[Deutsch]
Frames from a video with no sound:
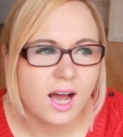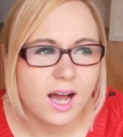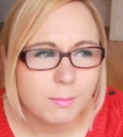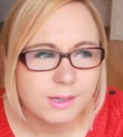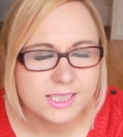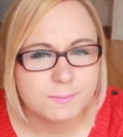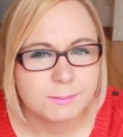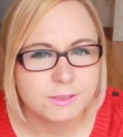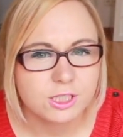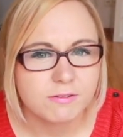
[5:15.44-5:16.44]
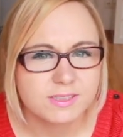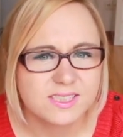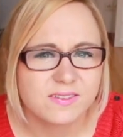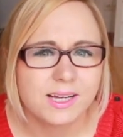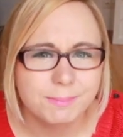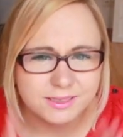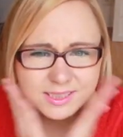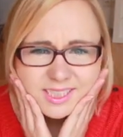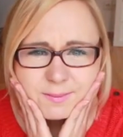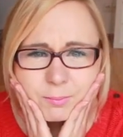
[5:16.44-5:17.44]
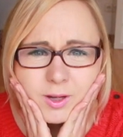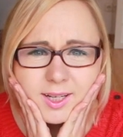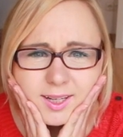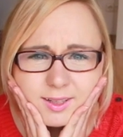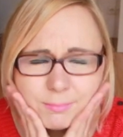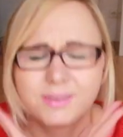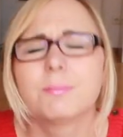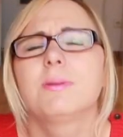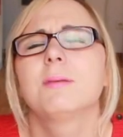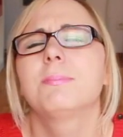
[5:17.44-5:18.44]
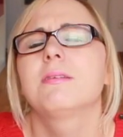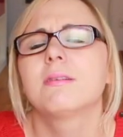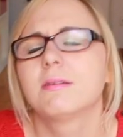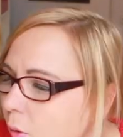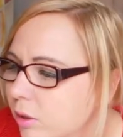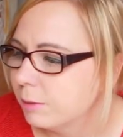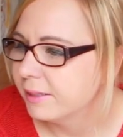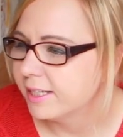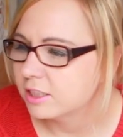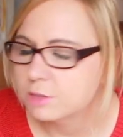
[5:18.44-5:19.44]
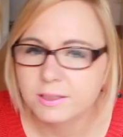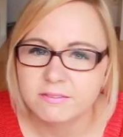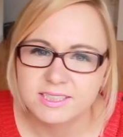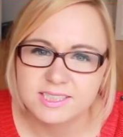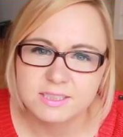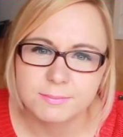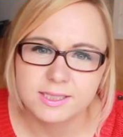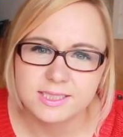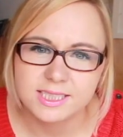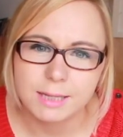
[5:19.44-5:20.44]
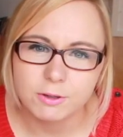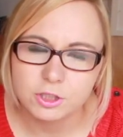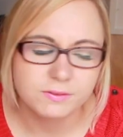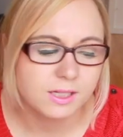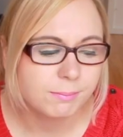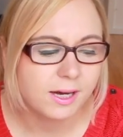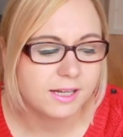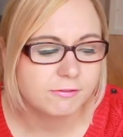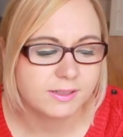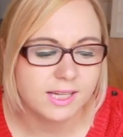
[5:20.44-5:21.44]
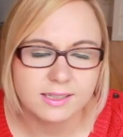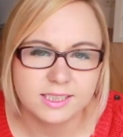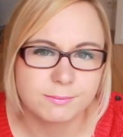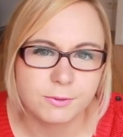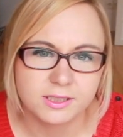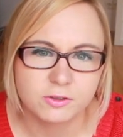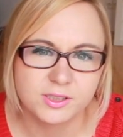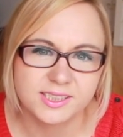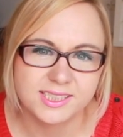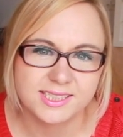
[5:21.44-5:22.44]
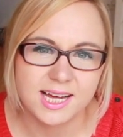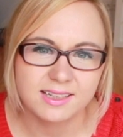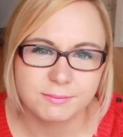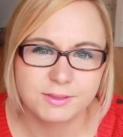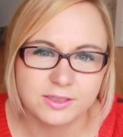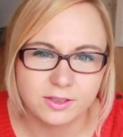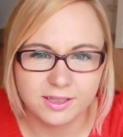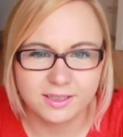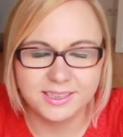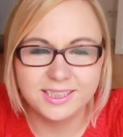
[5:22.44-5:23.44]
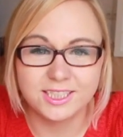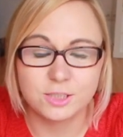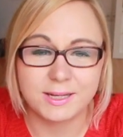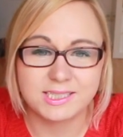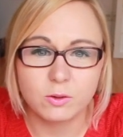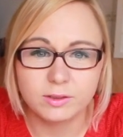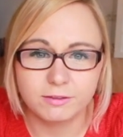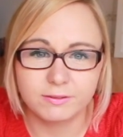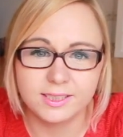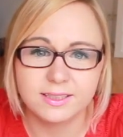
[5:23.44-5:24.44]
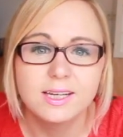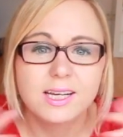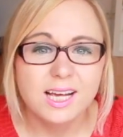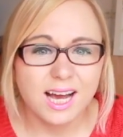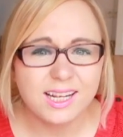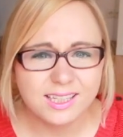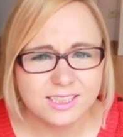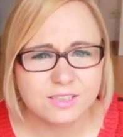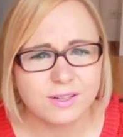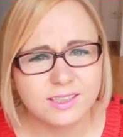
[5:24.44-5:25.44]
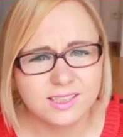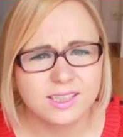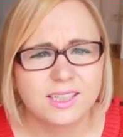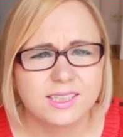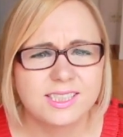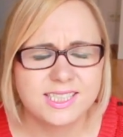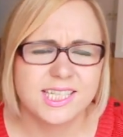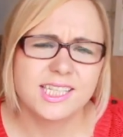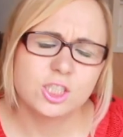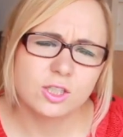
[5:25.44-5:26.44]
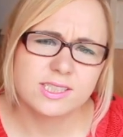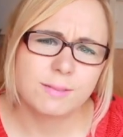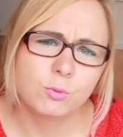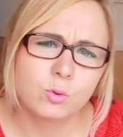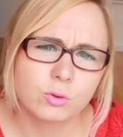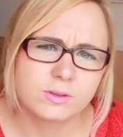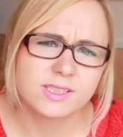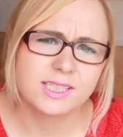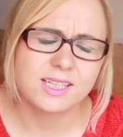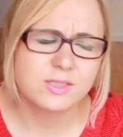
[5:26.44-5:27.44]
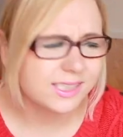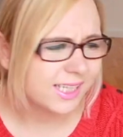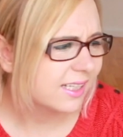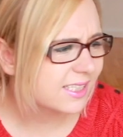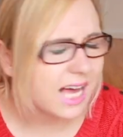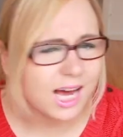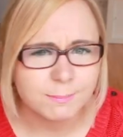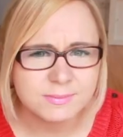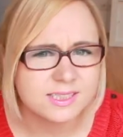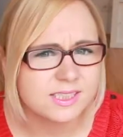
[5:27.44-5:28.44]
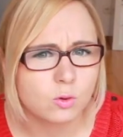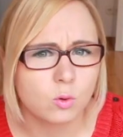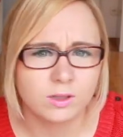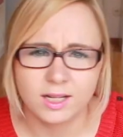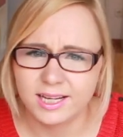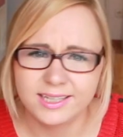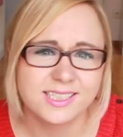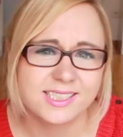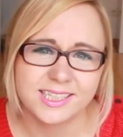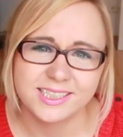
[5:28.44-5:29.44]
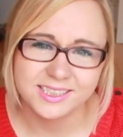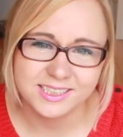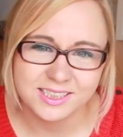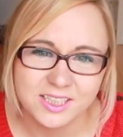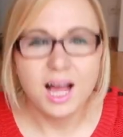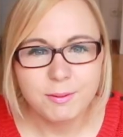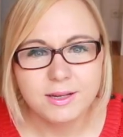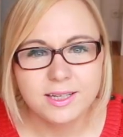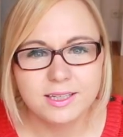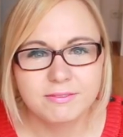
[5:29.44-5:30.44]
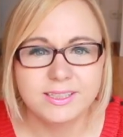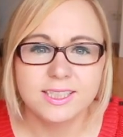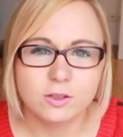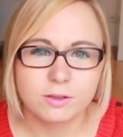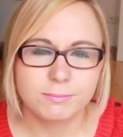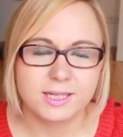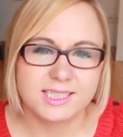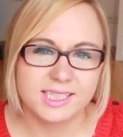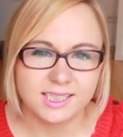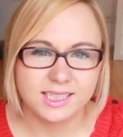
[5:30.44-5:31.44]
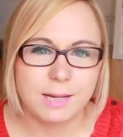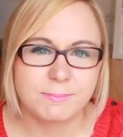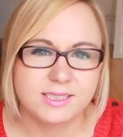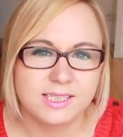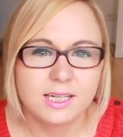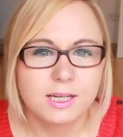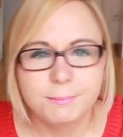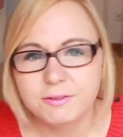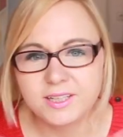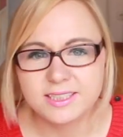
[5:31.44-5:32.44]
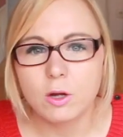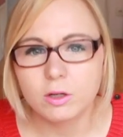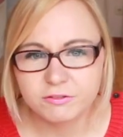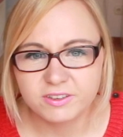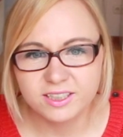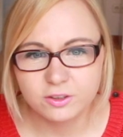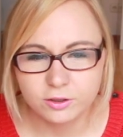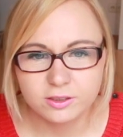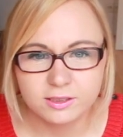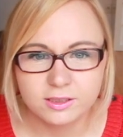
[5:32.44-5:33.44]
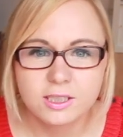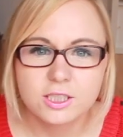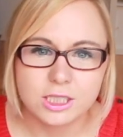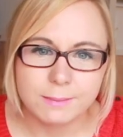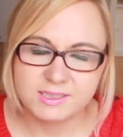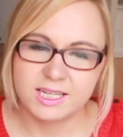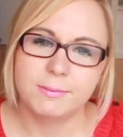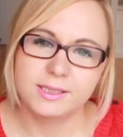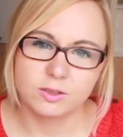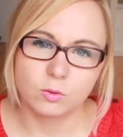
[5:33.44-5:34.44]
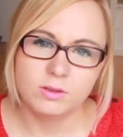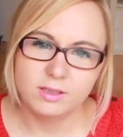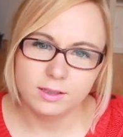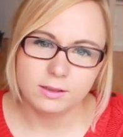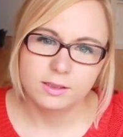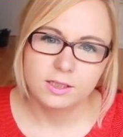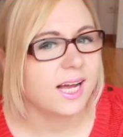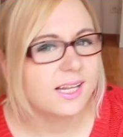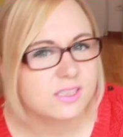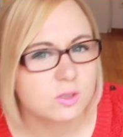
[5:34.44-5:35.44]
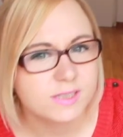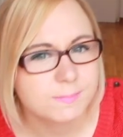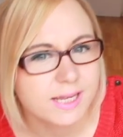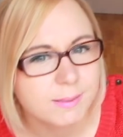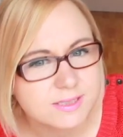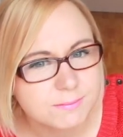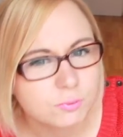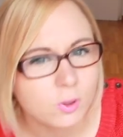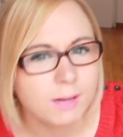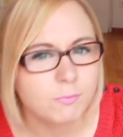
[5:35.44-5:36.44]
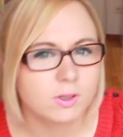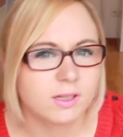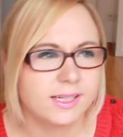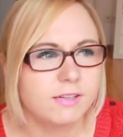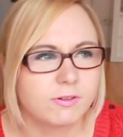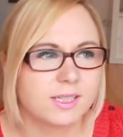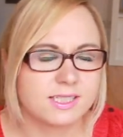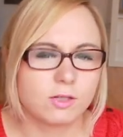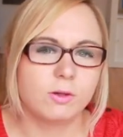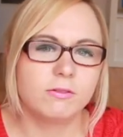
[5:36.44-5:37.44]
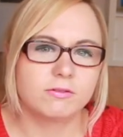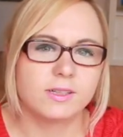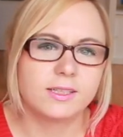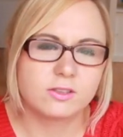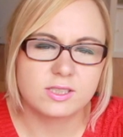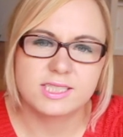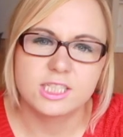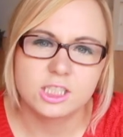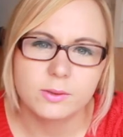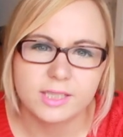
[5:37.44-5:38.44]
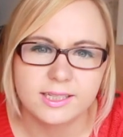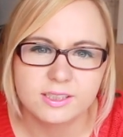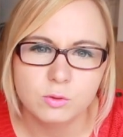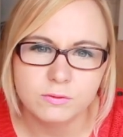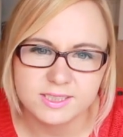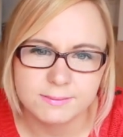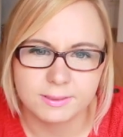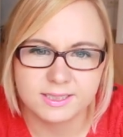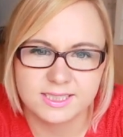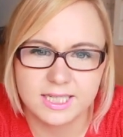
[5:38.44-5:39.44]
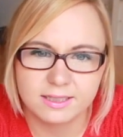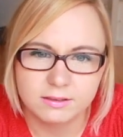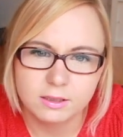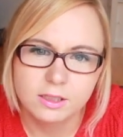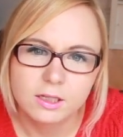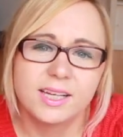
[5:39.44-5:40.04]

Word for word: Aber jetzt bin ich bei Staffel 2. Bitte nicht spoilern. Bitte, bitte, bitte. Und ich bin echt gespannt, wer es diesmal ist. Ich habe auch schon wieder ein paar in Verdacht. Ich möchte natürlich nichts sagen, damit äh, ihr den Spaß auch nicht verliert. Allerdings fand ich die Szenen schon sehr blutrünstig. Also ich kann das abends nicht gucken und alleine erst recht nicht. Aber äh, wenn ihr noch ein paar Serien habt, die mir vielleicht auch gefallen könnten, schreibt es gerne mal hier drunter. Gerade so, was bei Amazon Prime oder Netflix läuft, weil zurzeit schaue ich eigentlich nur auf diesen beiden Seiten.